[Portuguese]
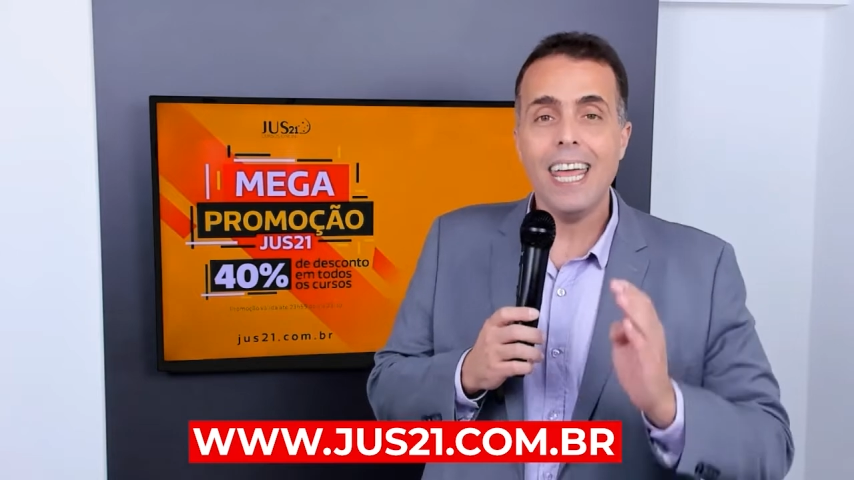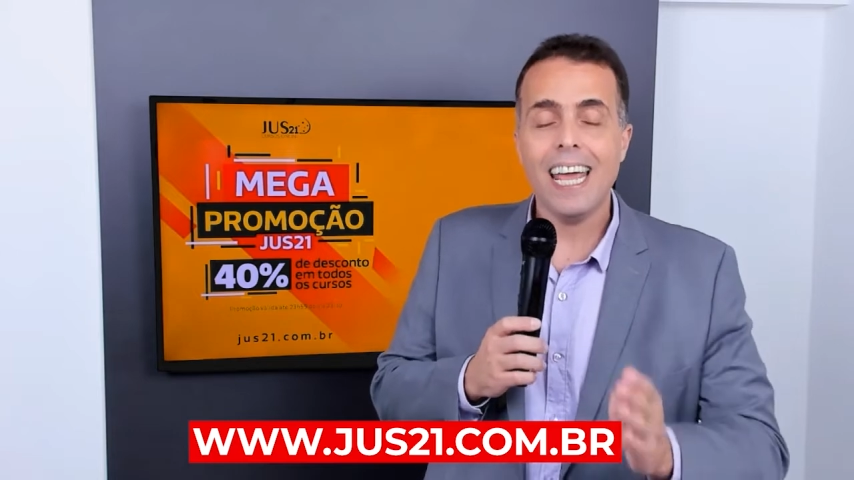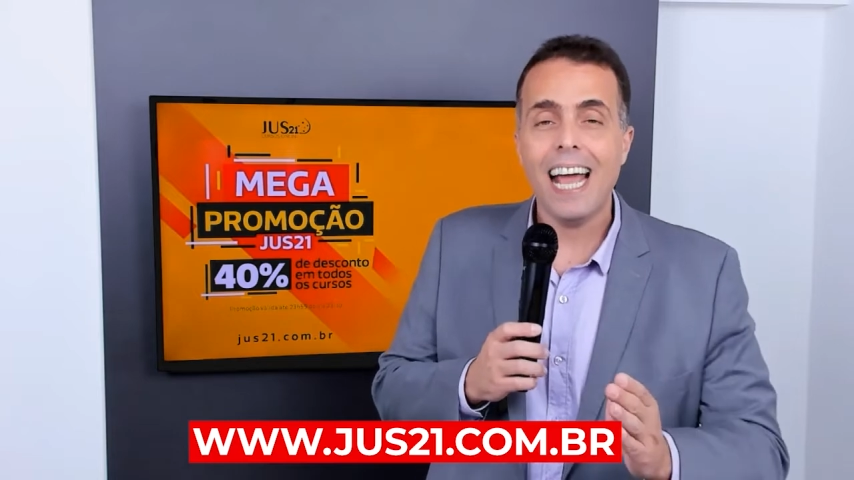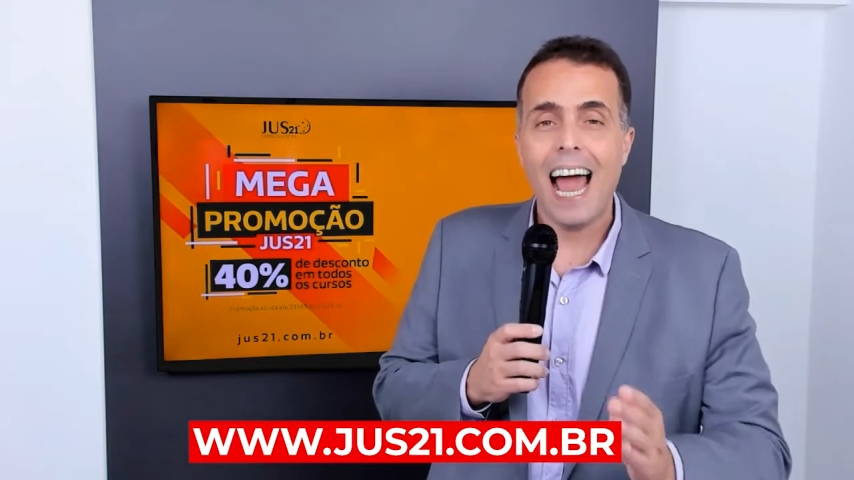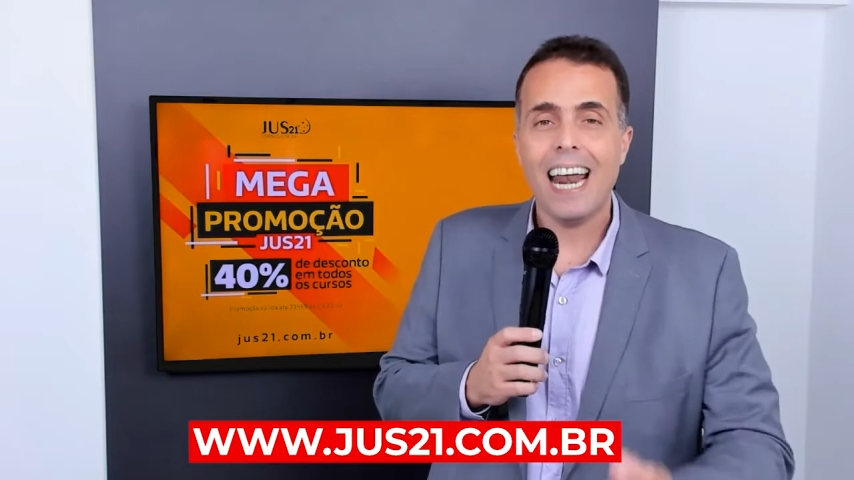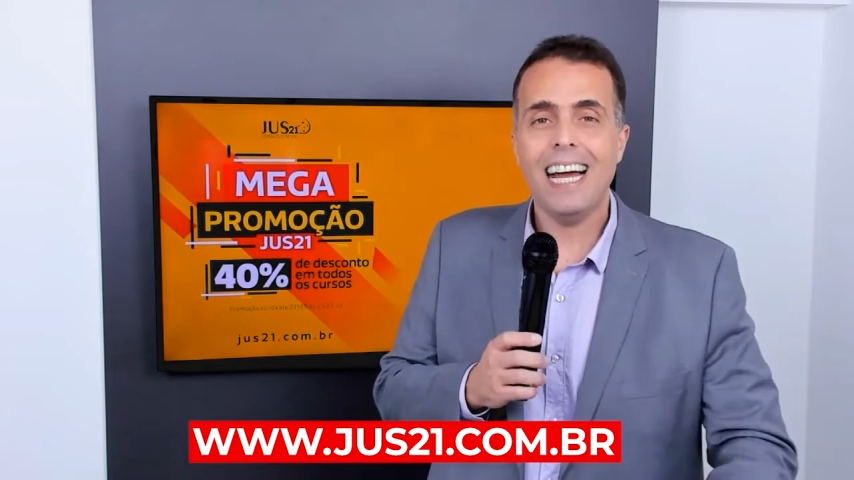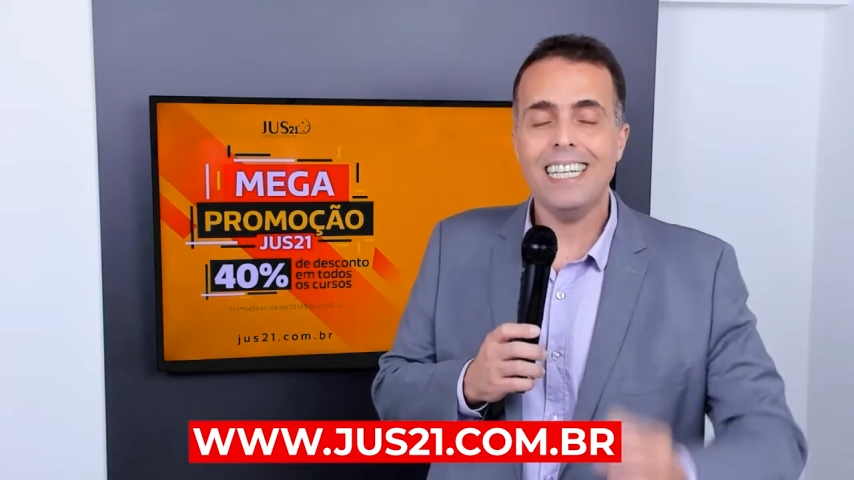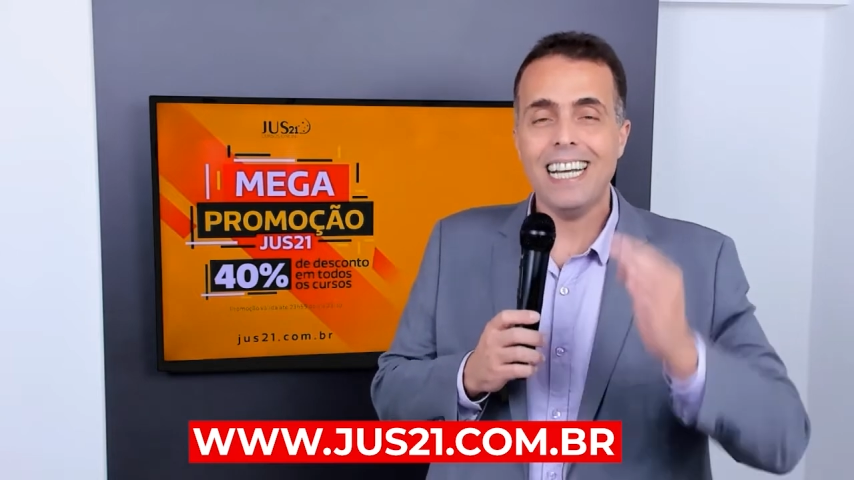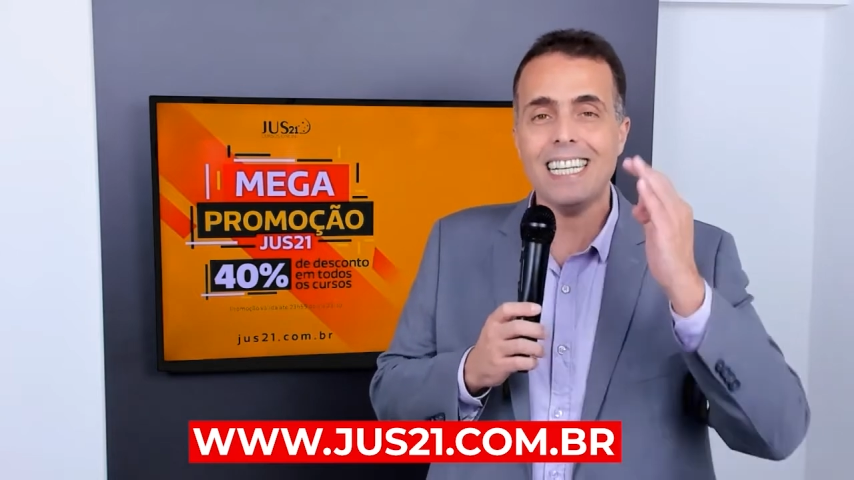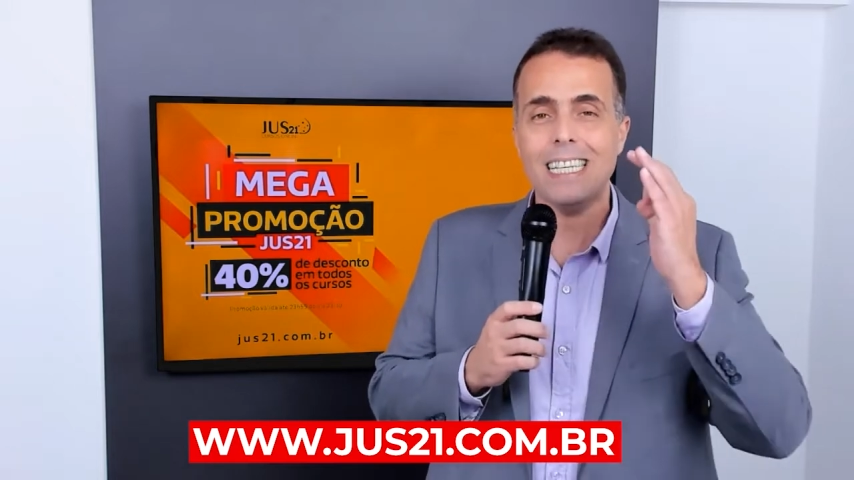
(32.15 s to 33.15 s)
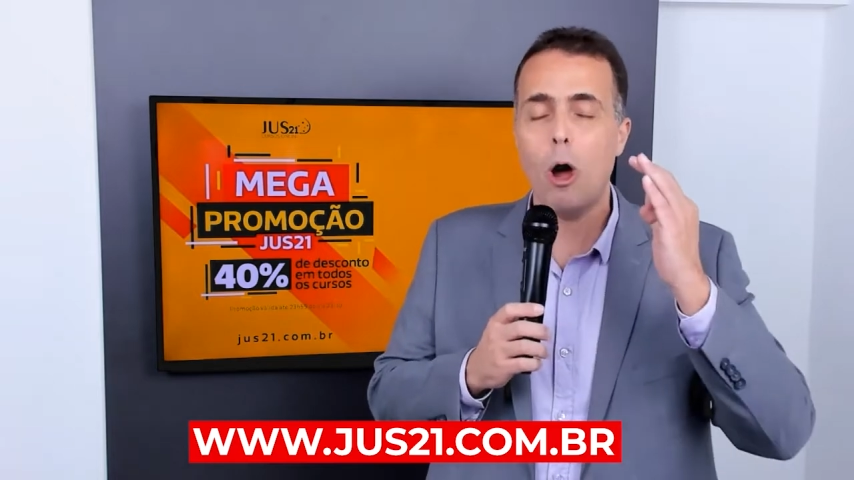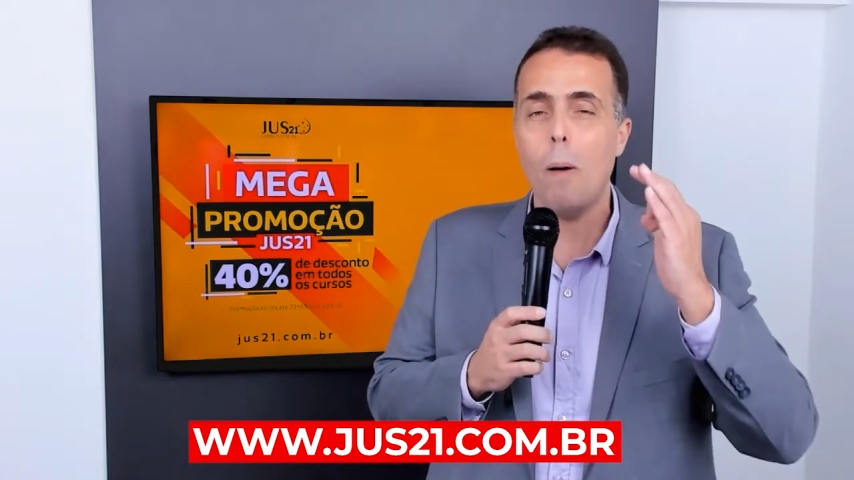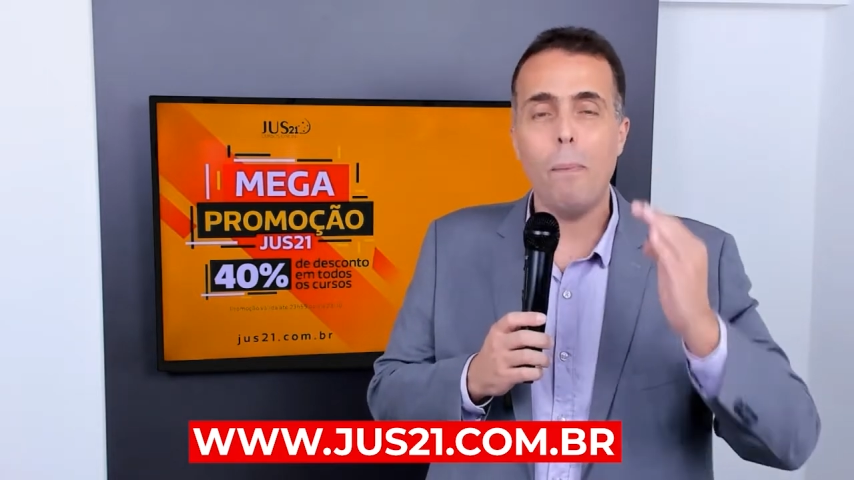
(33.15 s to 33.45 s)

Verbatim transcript: e garante essa